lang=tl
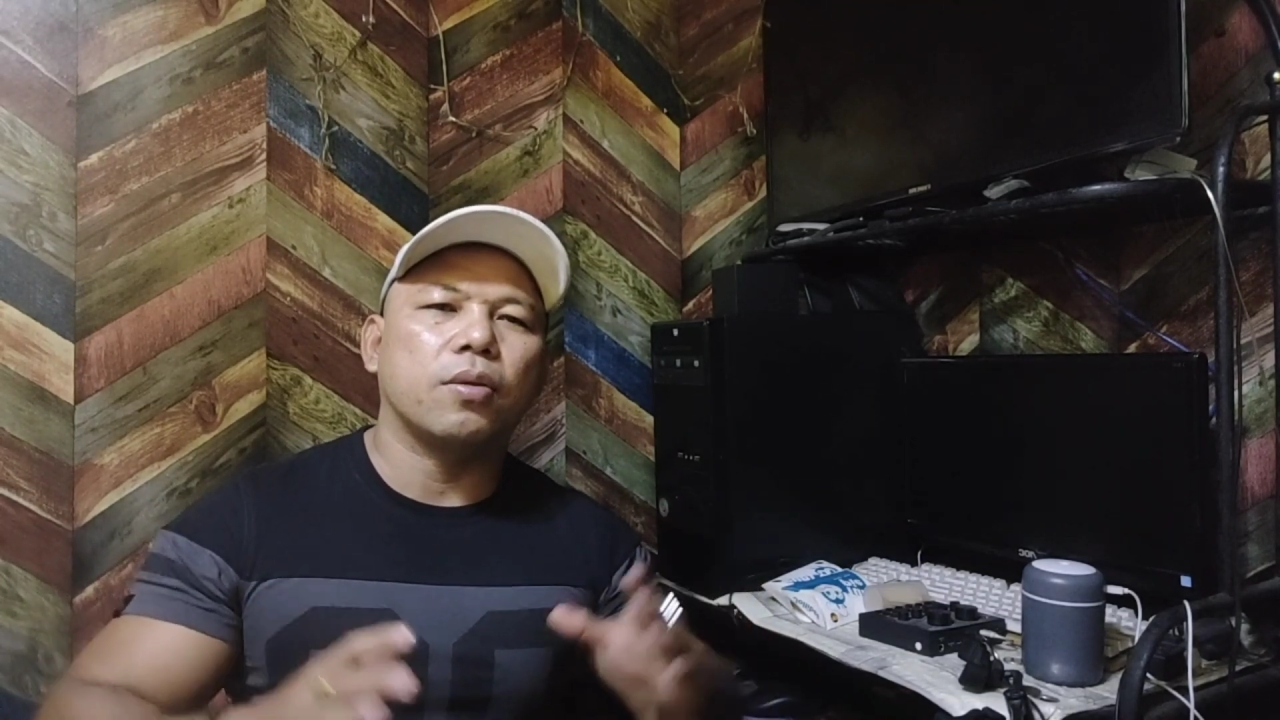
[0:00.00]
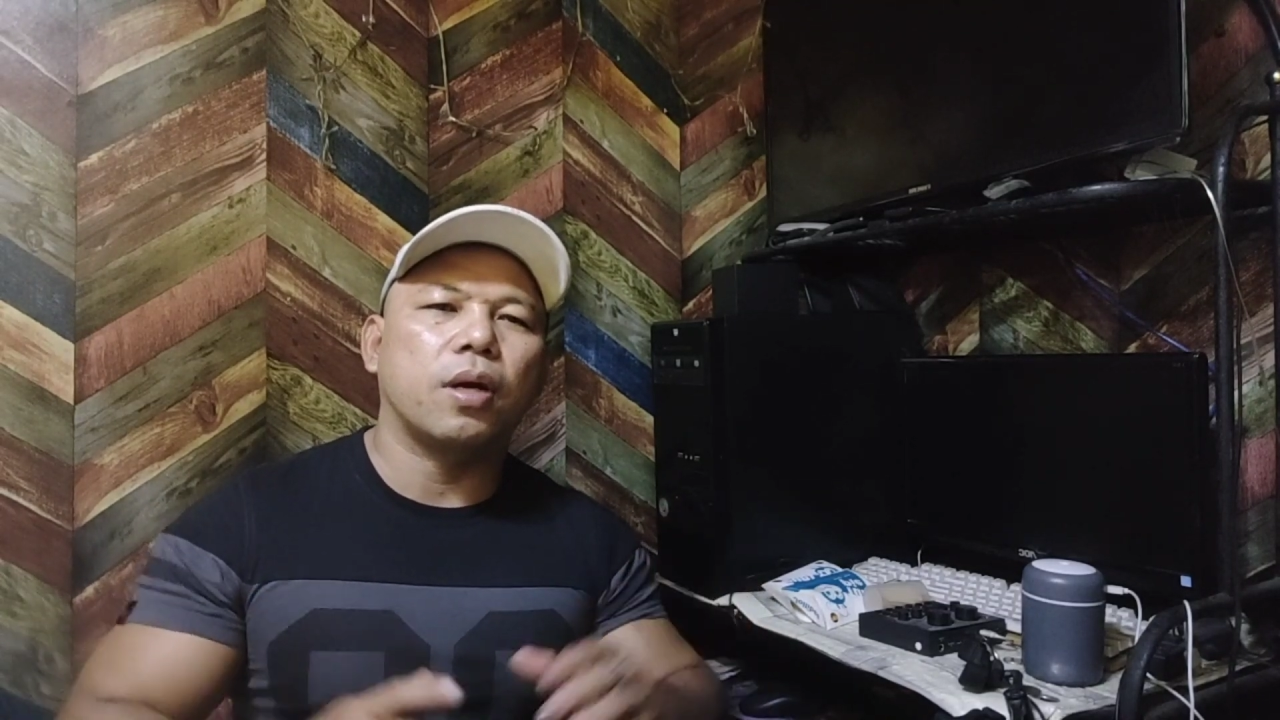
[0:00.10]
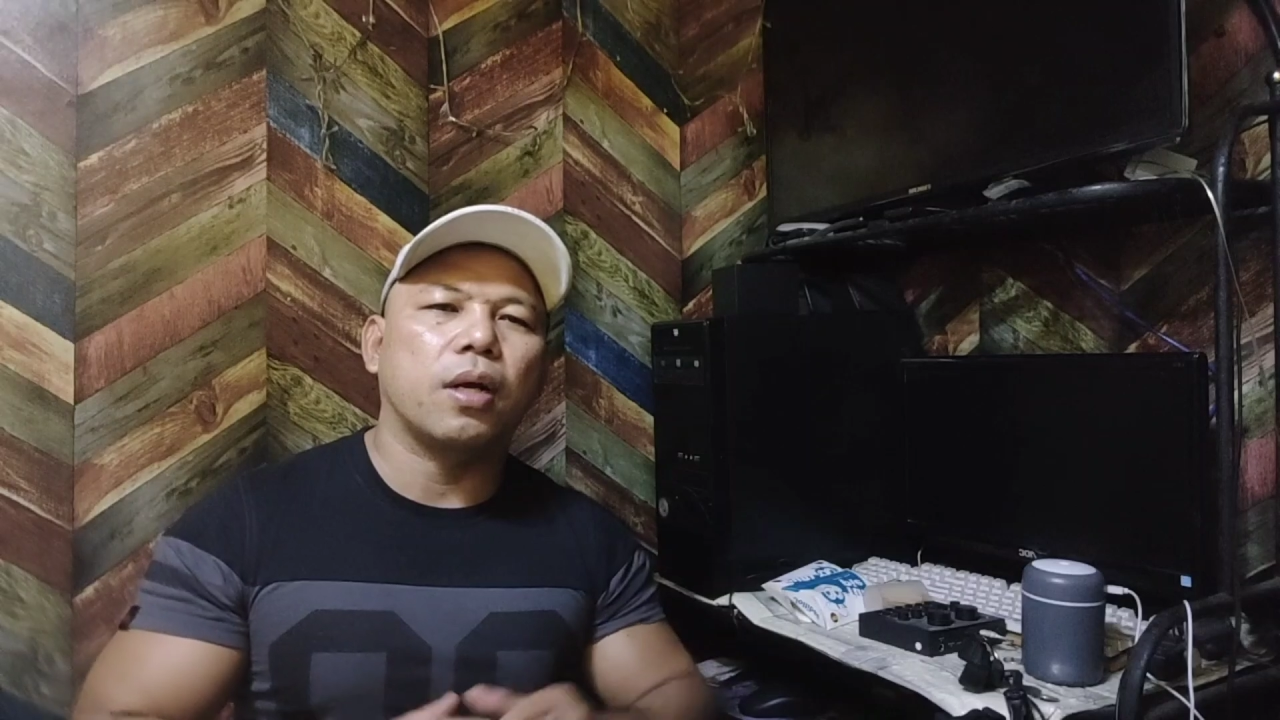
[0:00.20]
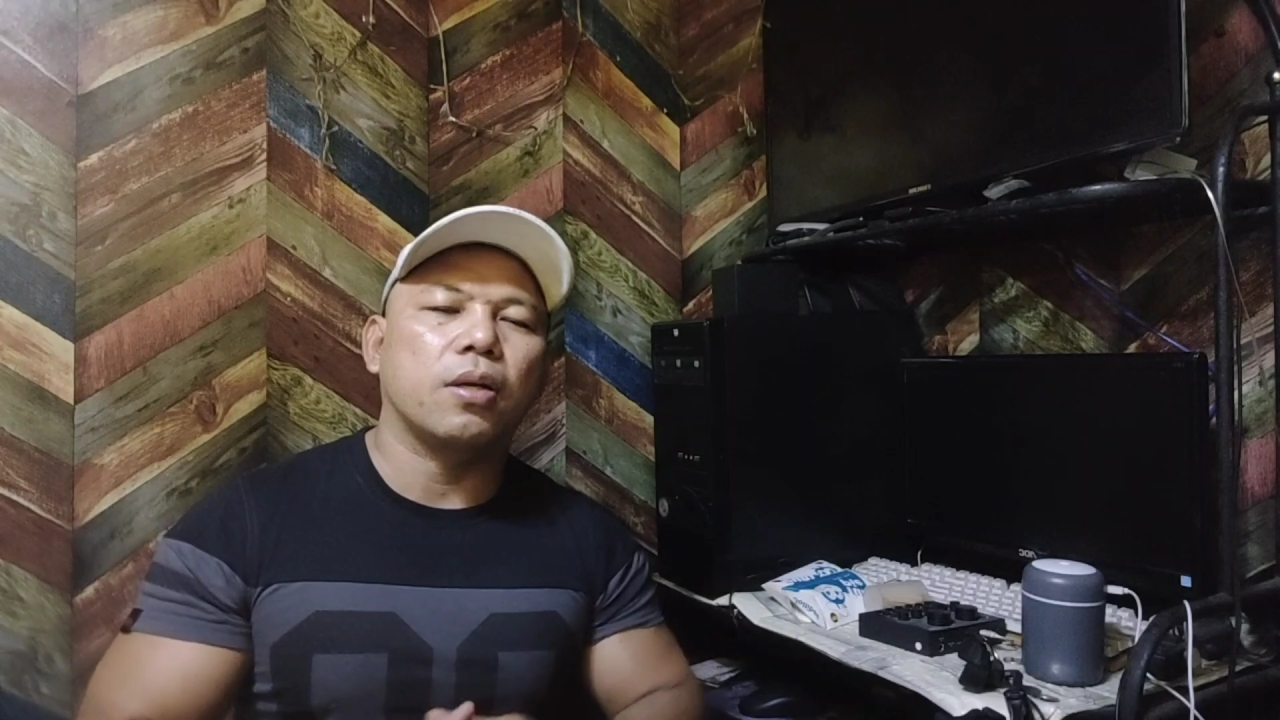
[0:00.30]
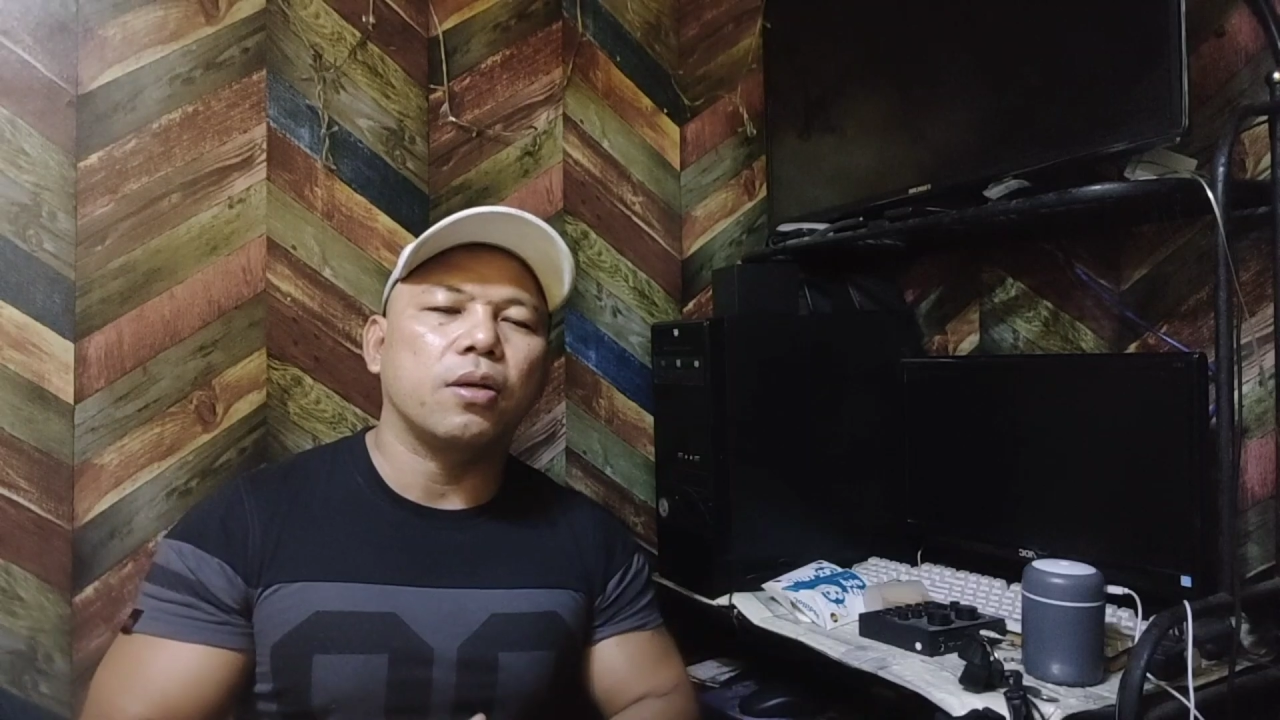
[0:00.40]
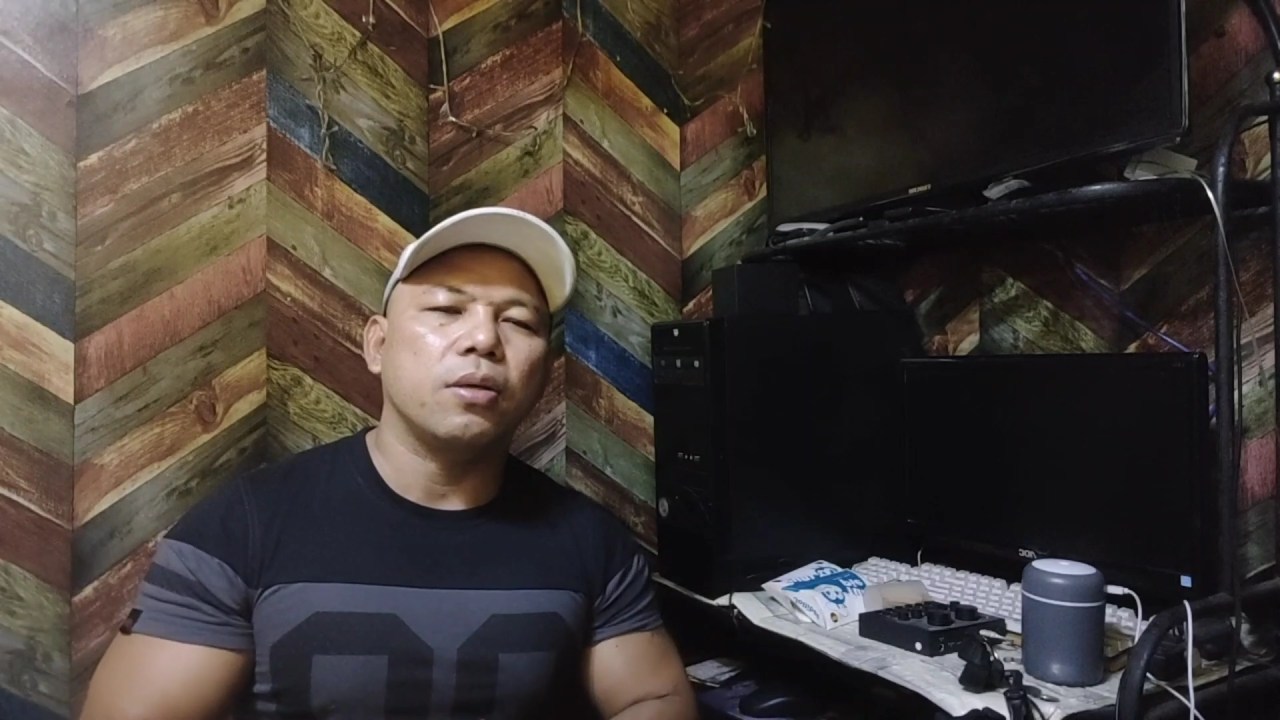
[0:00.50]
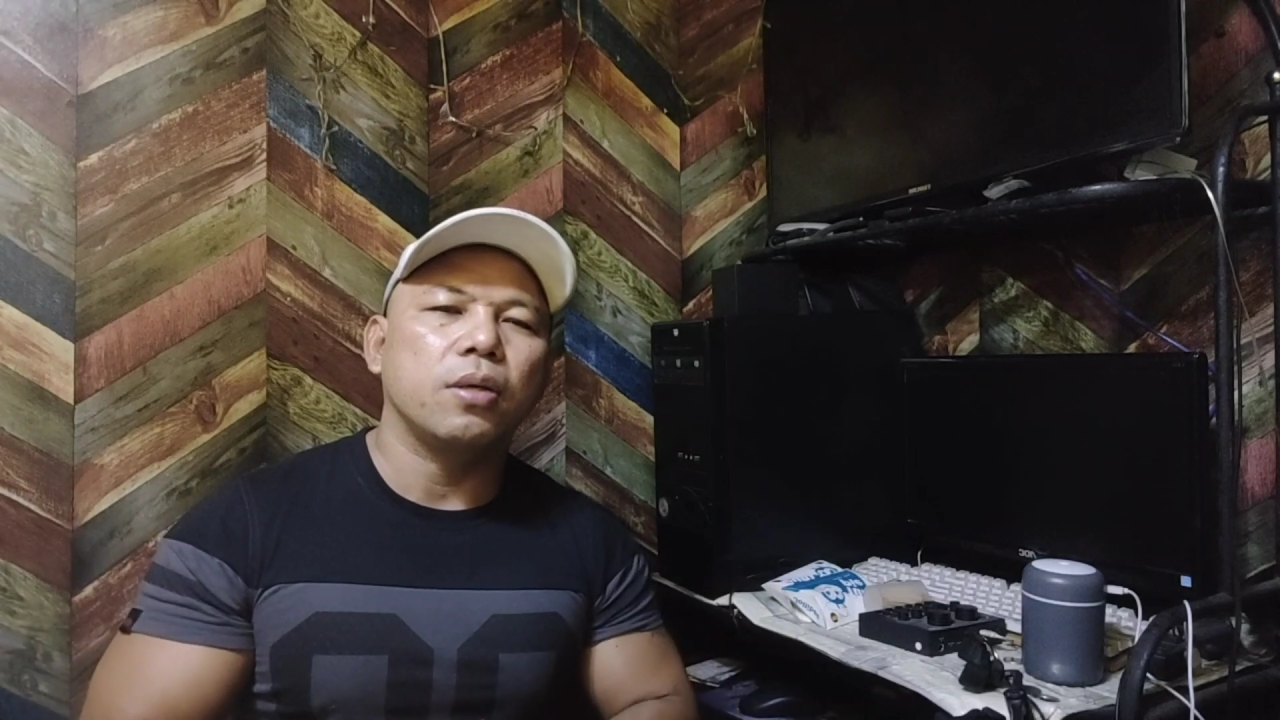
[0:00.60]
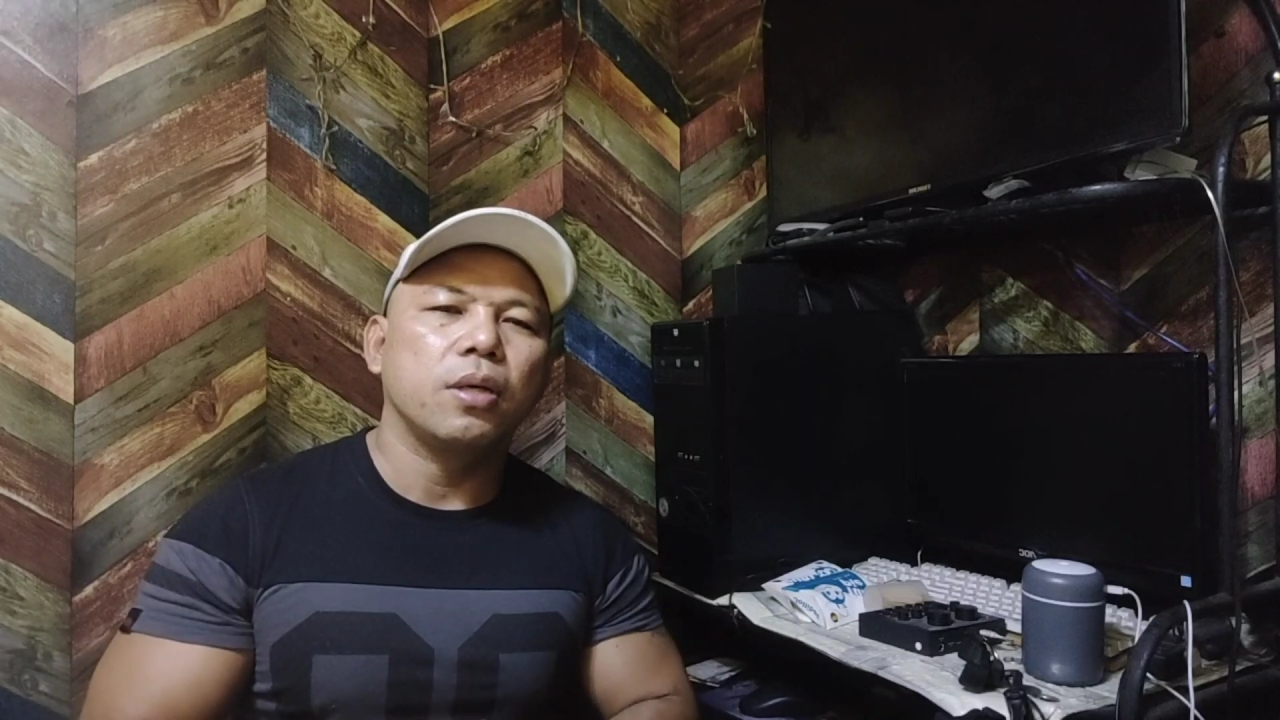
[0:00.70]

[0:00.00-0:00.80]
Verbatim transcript: na lang no.